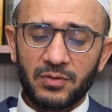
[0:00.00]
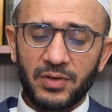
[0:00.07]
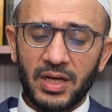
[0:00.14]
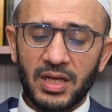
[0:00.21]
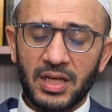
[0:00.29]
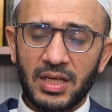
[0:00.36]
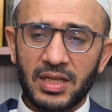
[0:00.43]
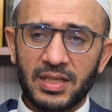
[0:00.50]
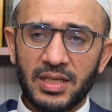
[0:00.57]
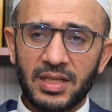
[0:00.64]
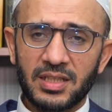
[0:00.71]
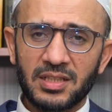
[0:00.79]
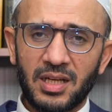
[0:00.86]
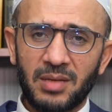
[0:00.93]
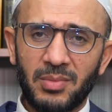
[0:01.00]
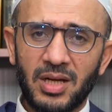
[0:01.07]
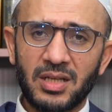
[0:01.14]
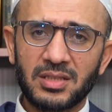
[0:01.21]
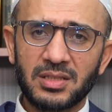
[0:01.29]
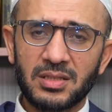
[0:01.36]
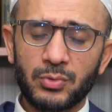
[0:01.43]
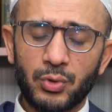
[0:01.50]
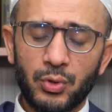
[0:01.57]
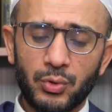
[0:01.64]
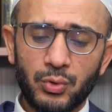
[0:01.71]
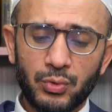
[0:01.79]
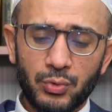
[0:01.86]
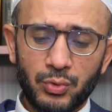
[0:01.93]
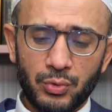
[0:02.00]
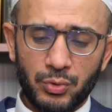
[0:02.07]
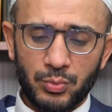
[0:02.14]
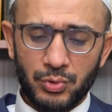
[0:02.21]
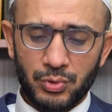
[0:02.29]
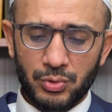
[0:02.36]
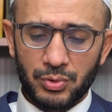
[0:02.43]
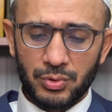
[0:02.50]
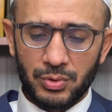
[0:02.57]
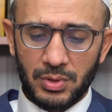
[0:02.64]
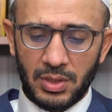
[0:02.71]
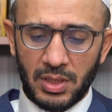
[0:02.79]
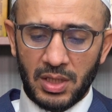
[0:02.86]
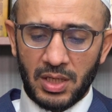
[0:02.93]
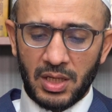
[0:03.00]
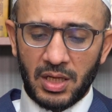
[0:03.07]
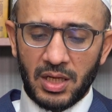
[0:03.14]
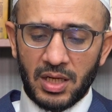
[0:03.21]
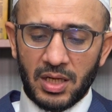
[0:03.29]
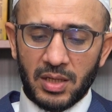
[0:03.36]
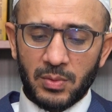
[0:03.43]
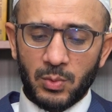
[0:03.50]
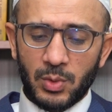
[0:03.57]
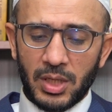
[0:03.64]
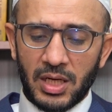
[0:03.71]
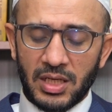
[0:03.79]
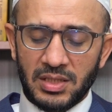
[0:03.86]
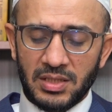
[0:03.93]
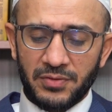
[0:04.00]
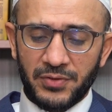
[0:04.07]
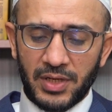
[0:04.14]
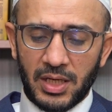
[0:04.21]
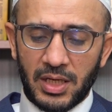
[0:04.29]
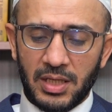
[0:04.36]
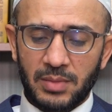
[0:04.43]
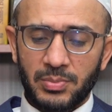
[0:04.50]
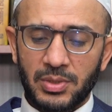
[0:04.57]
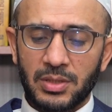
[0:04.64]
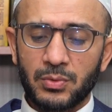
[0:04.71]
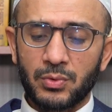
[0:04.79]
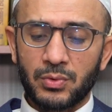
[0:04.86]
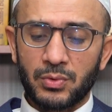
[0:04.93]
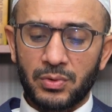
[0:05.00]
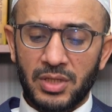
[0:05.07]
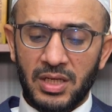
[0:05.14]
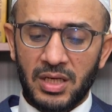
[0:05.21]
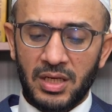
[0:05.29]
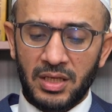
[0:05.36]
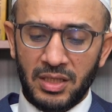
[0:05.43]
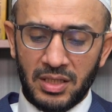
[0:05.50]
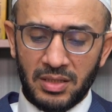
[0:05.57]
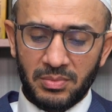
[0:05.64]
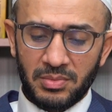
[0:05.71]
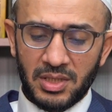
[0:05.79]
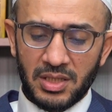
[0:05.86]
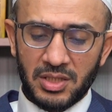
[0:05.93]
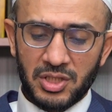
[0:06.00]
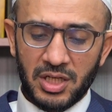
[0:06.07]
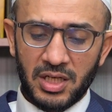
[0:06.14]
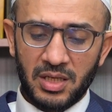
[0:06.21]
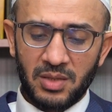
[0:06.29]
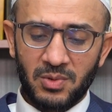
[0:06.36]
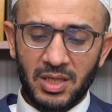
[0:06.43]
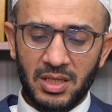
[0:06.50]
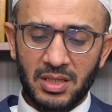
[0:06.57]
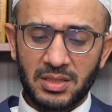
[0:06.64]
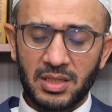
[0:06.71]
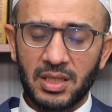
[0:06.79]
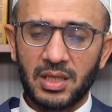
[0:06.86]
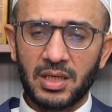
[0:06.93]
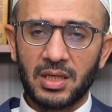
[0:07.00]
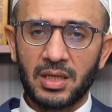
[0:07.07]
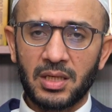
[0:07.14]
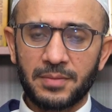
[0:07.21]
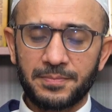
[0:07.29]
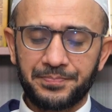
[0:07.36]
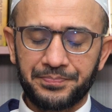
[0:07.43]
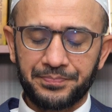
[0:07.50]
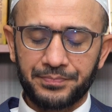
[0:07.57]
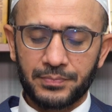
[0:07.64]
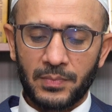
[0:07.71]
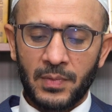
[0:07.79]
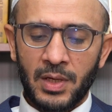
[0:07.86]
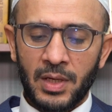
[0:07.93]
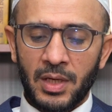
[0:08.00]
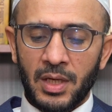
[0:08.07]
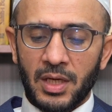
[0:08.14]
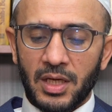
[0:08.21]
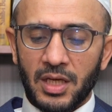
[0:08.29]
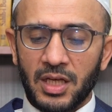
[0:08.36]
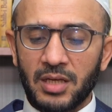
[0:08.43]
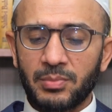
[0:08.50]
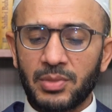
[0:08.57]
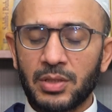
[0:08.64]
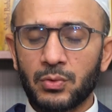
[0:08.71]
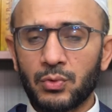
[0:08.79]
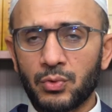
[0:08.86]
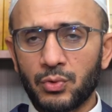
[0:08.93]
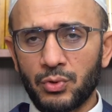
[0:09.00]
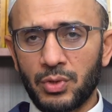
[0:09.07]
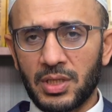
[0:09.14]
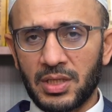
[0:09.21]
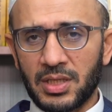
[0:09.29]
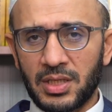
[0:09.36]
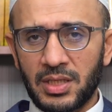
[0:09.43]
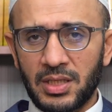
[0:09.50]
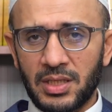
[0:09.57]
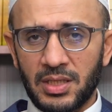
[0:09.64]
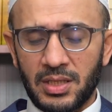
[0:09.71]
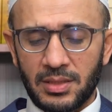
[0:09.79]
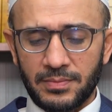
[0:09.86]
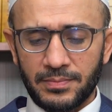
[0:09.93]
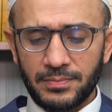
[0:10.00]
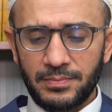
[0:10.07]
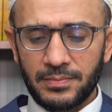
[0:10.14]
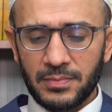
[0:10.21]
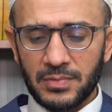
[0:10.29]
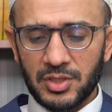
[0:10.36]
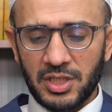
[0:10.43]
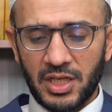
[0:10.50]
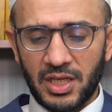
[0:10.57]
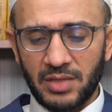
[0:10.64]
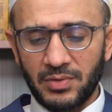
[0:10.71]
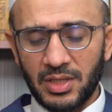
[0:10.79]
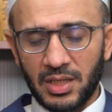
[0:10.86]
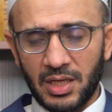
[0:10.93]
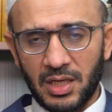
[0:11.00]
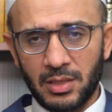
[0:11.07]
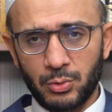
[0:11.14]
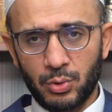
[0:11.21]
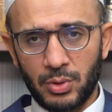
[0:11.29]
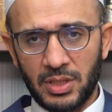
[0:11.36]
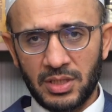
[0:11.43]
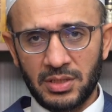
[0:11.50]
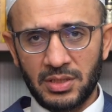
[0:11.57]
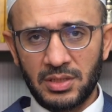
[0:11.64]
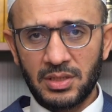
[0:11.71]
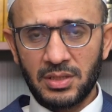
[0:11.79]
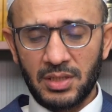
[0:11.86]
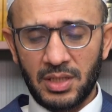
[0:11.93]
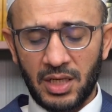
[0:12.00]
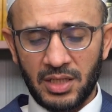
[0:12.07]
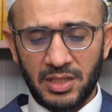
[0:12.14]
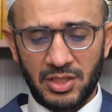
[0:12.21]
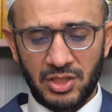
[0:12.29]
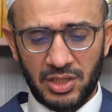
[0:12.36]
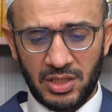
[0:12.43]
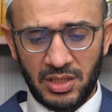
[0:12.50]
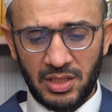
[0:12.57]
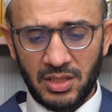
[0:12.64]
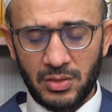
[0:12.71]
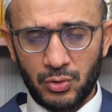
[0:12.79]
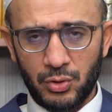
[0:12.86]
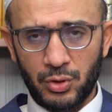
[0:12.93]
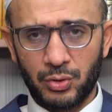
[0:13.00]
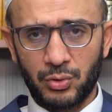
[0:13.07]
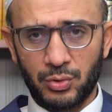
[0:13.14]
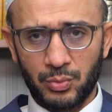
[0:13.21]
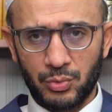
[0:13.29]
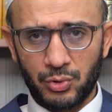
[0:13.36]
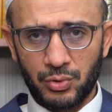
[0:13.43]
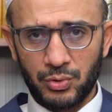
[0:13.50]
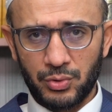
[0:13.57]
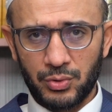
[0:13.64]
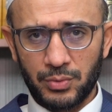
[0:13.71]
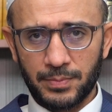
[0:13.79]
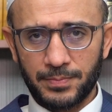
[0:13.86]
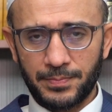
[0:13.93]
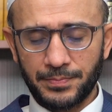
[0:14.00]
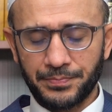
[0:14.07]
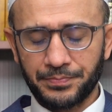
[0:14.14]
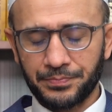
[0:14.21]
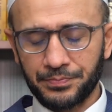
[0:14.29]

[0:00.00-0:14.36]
Takva ile de tamahın kökünü kurutmuştur. Ve atfa'a bi nuril ilmi şehevatihi. İlmin nuruyla da şehevi arzularının ateşini söndürmüştür.